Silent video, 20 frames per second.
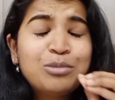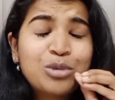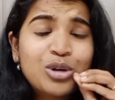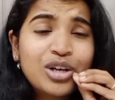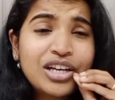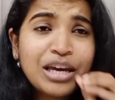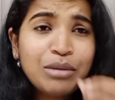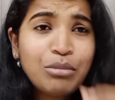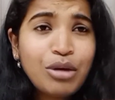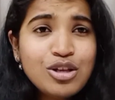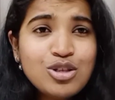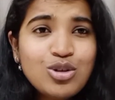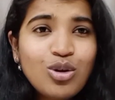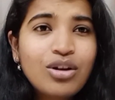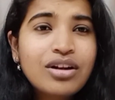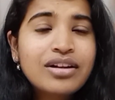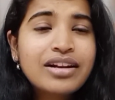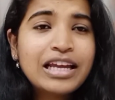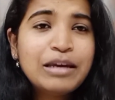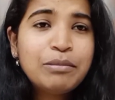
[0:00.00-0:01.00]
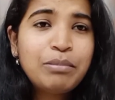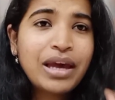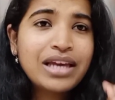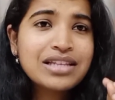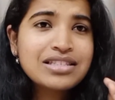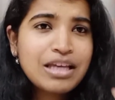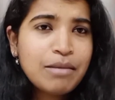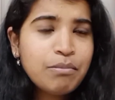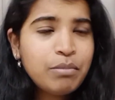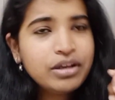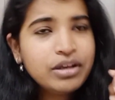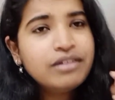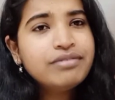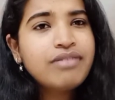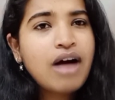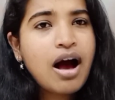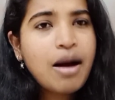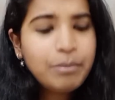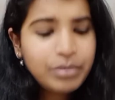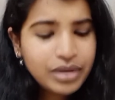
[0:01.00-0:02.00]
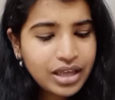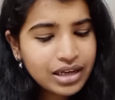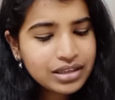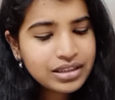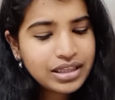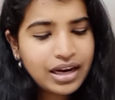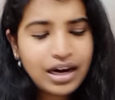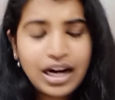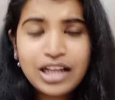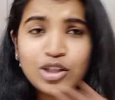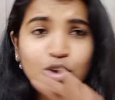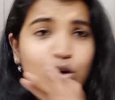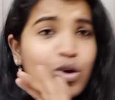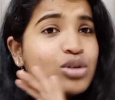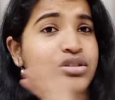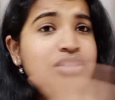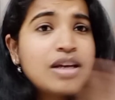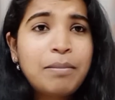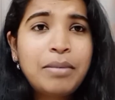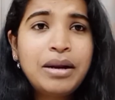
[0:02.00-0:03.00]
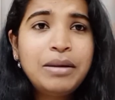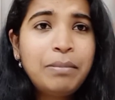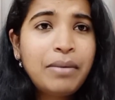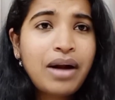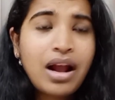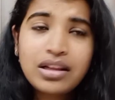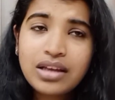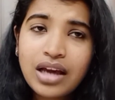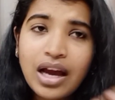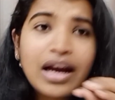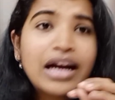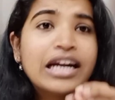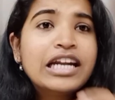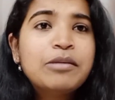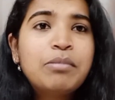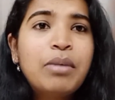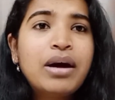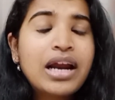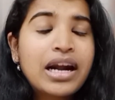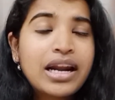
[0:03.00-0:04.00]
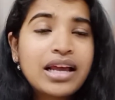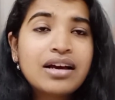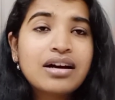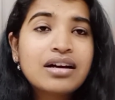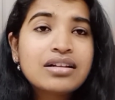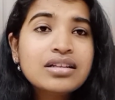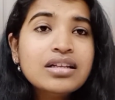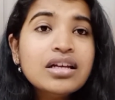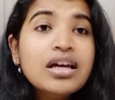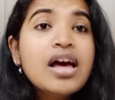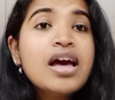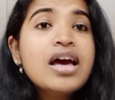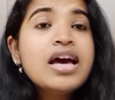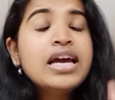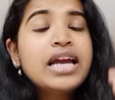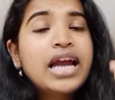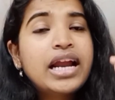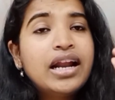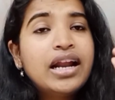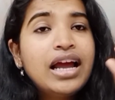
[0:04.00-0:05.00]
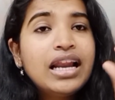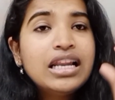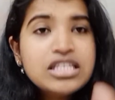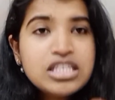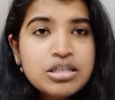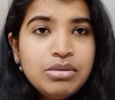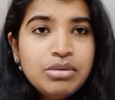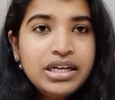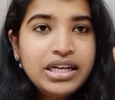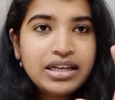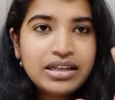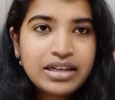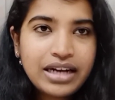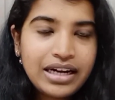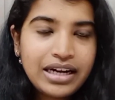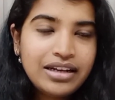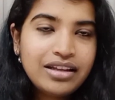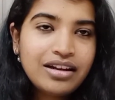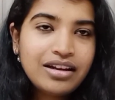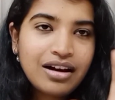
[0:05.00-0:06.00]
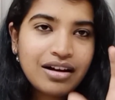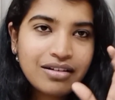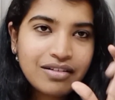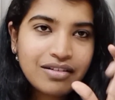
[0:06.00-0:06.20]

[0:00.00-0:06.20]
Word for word: முக்கியமாக சொல்கிறேன் இப்போ எக்ஸாம்பிளுக்கு ஃபார்ம் டியாக இருந்தீங்கன்னா இந்த கோர்ஸ் அப்ளை பண்ணாதீங்க கண்டிப்பாக கிடைக்காது ஏன்னா எலிஜிபிலிட்டி க்ரைட்டீரியா